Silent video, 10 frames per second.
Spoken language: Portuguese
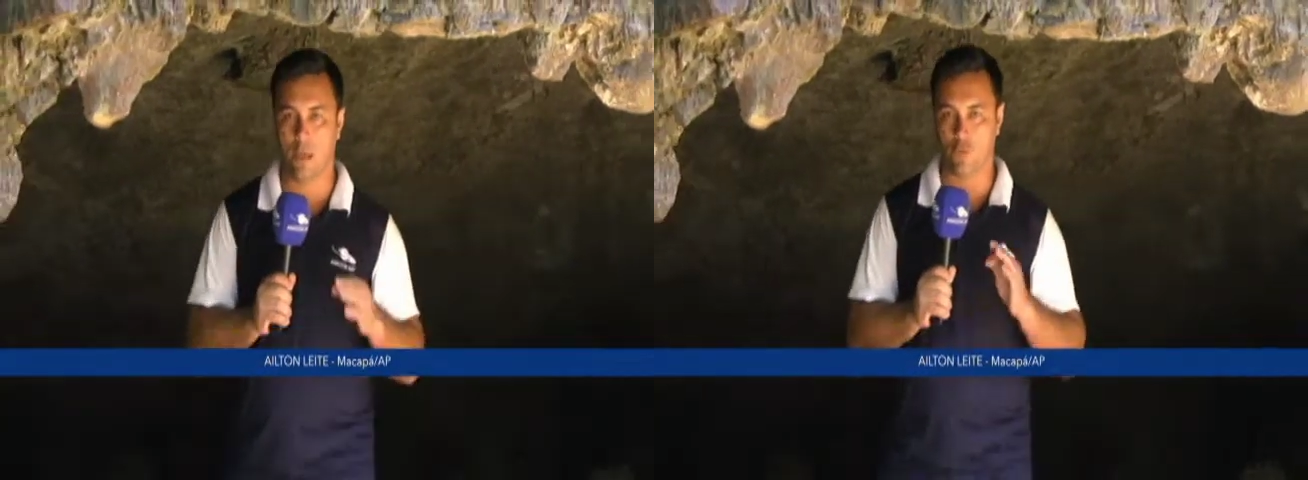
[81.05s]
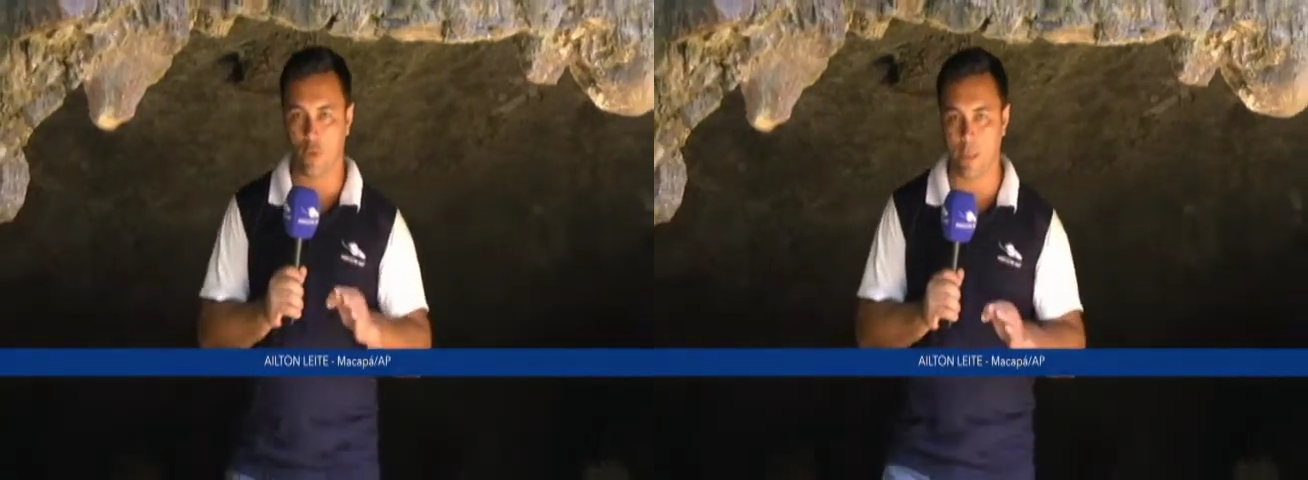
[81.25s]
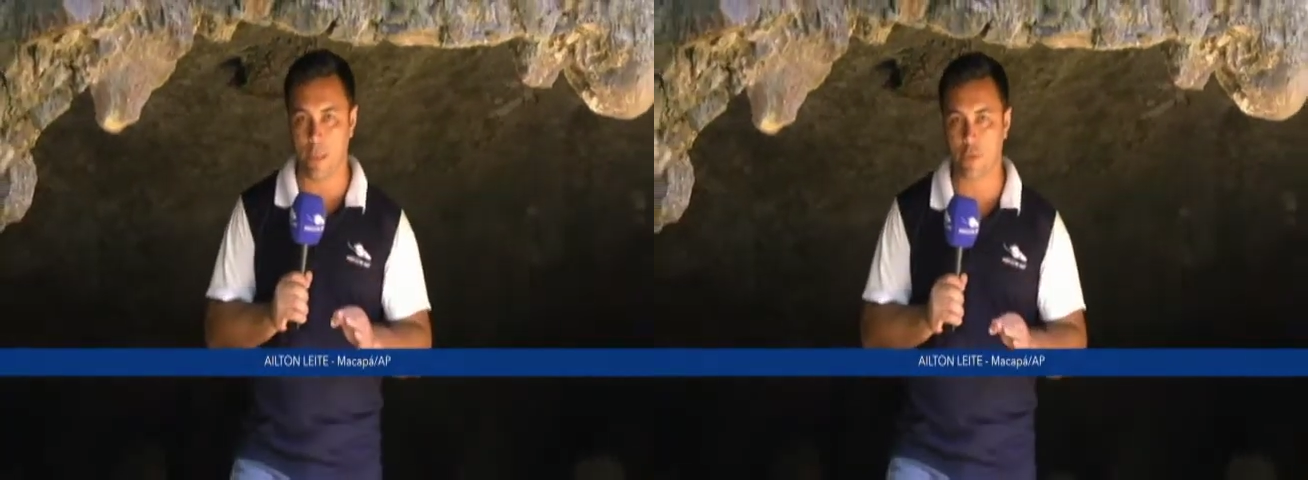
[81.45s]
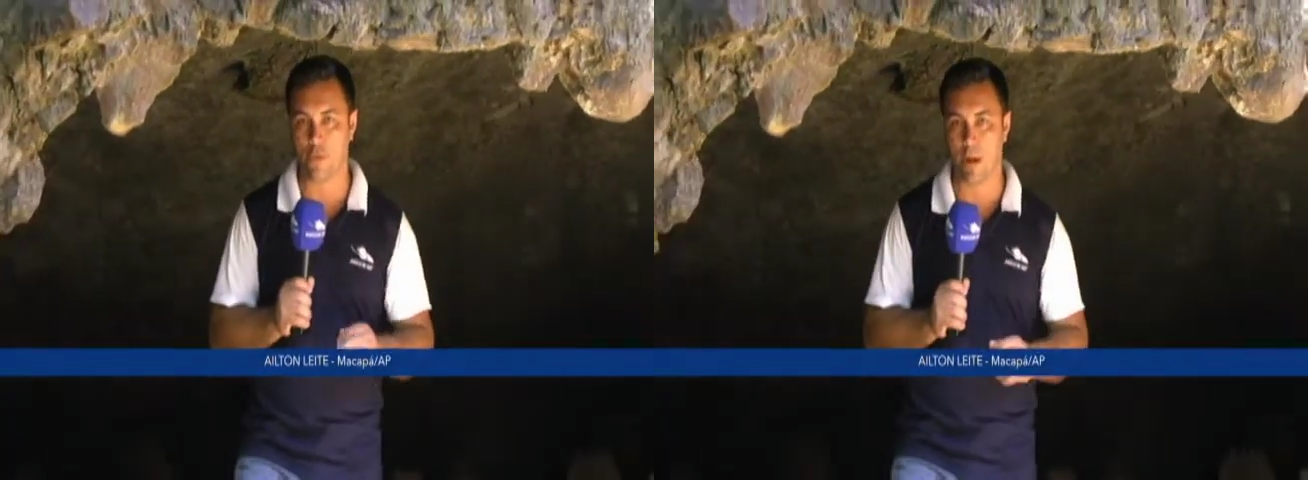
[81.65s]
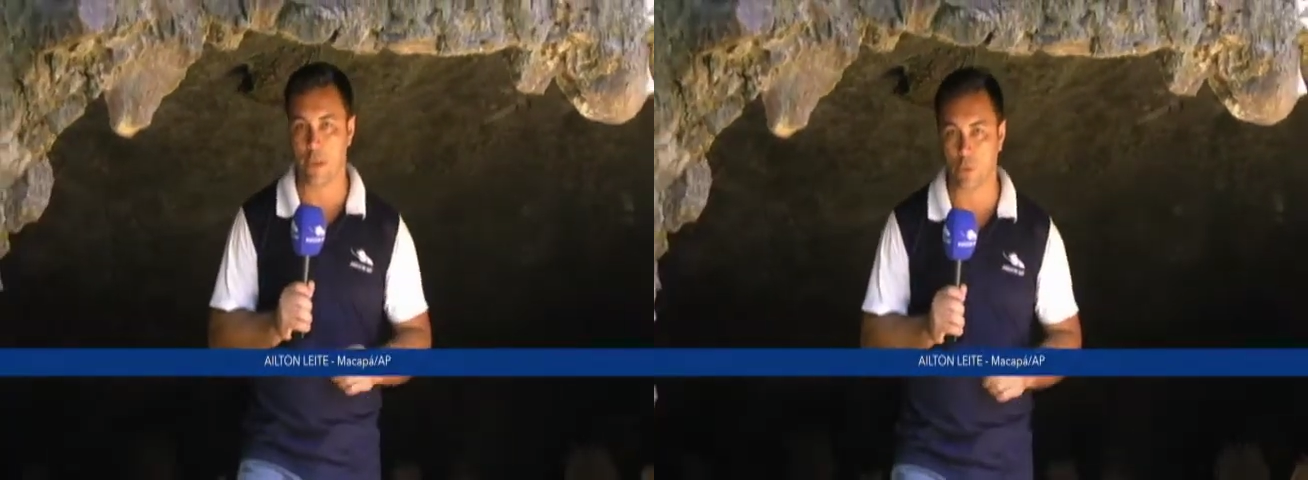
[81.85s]

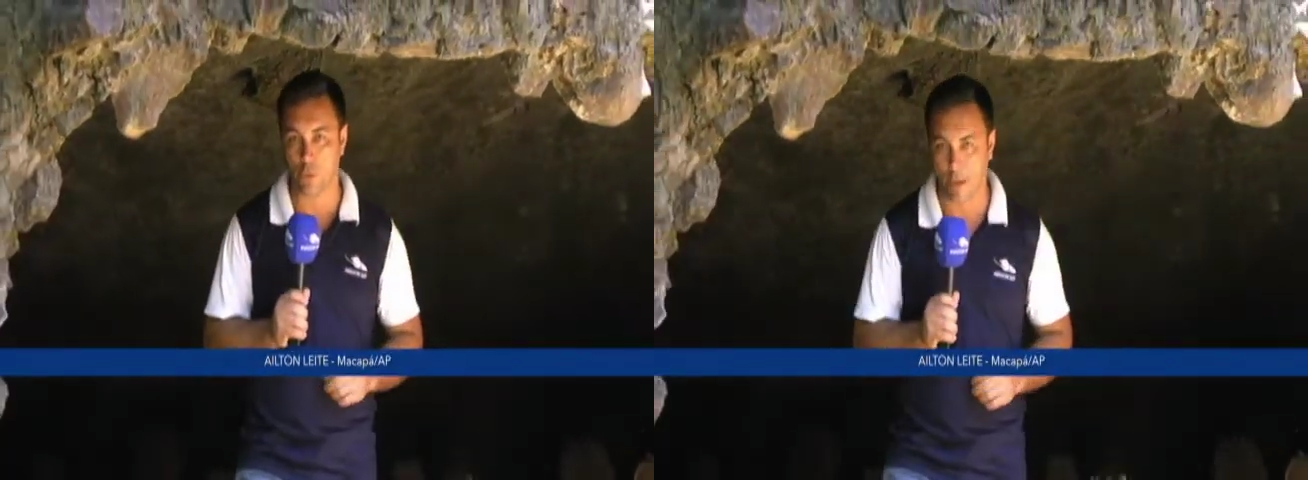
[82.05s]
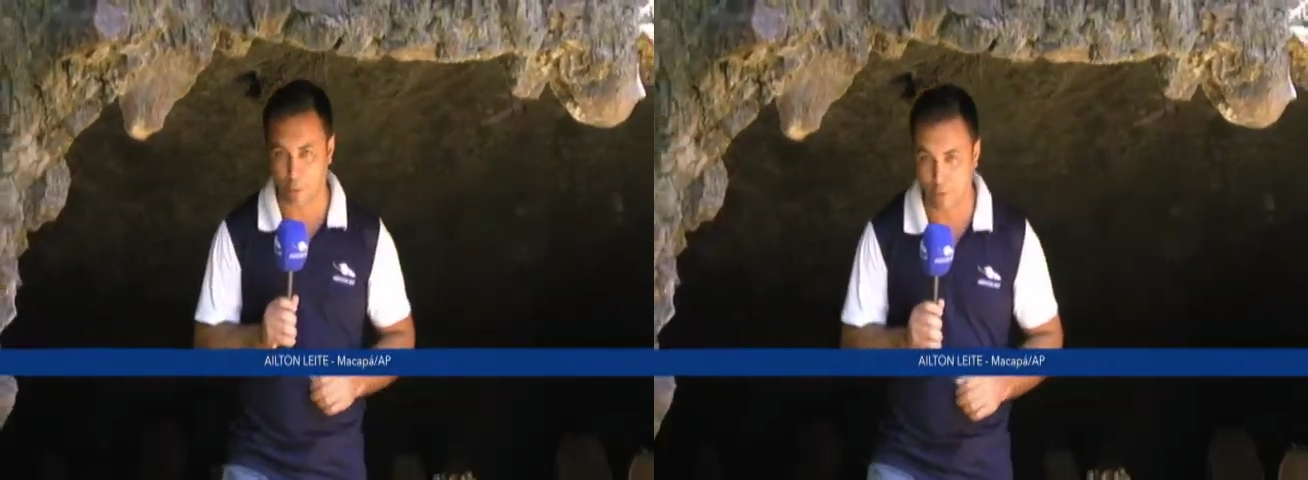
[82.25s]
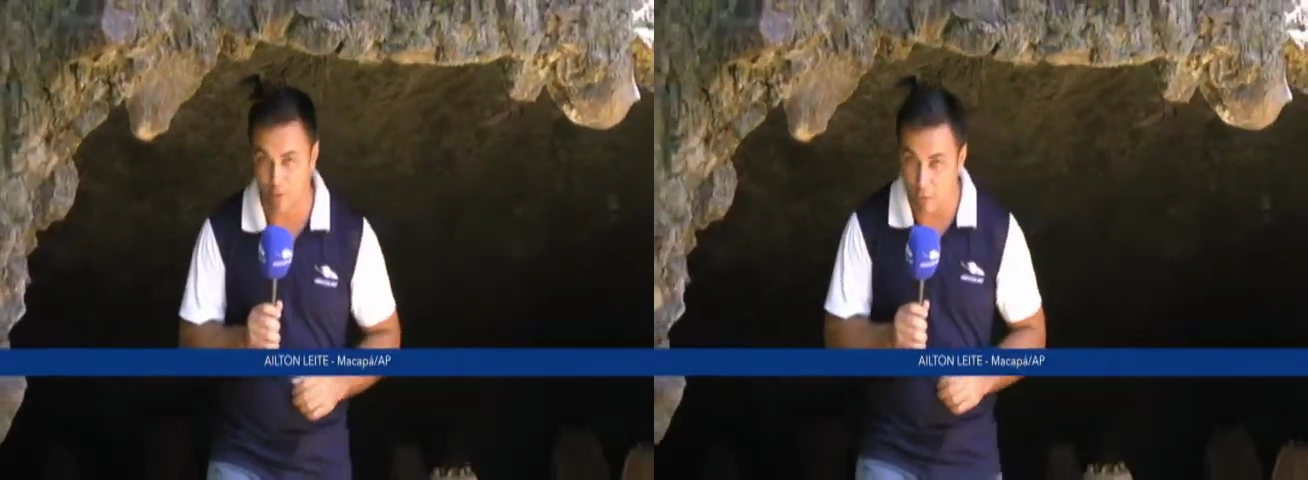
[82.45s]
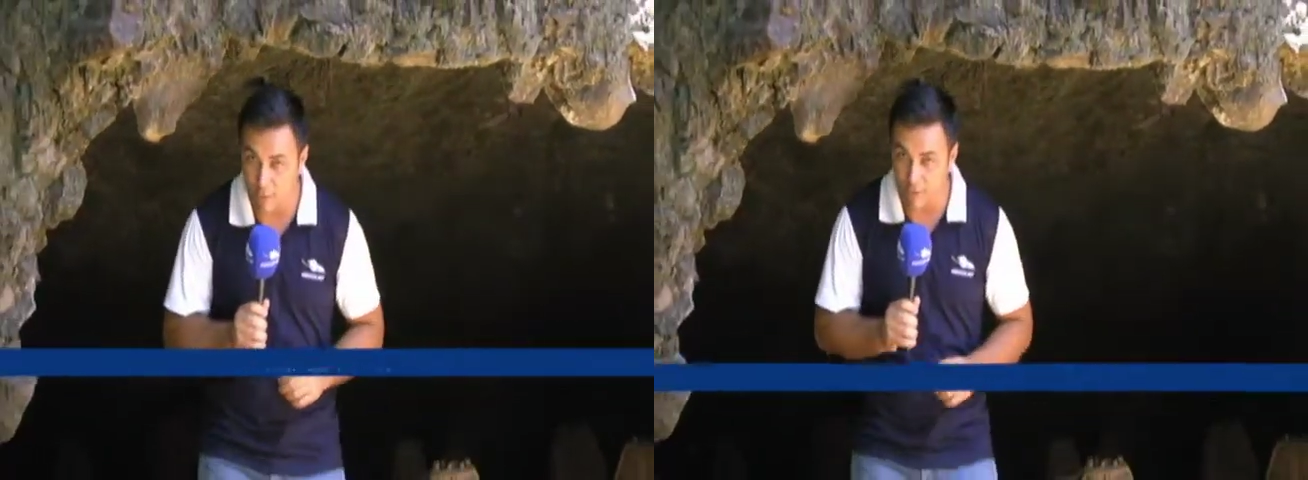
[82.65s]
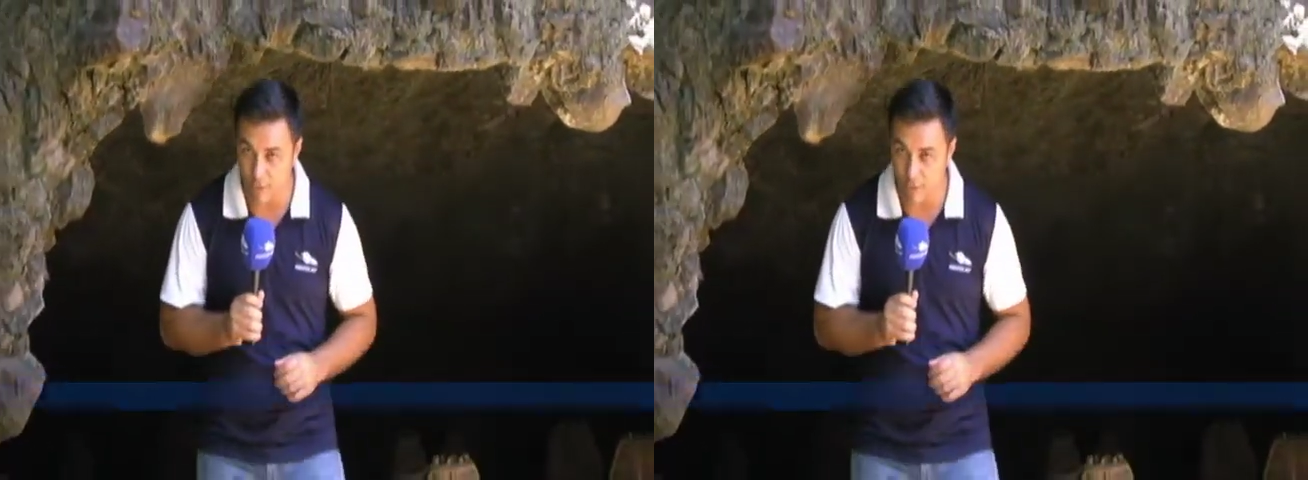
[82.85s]
Atualmente, mais de 400